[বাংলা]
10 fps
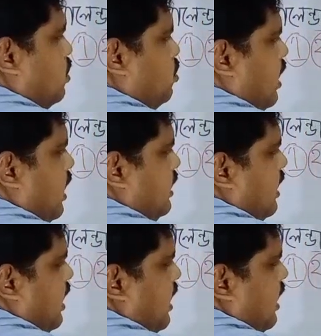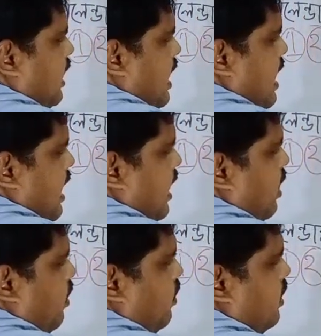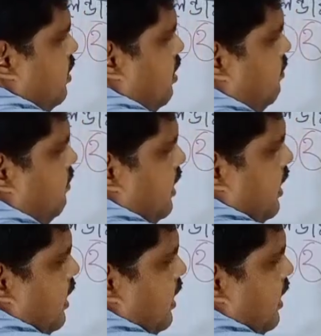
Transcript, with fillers: দু হাজার এগারো কী হবে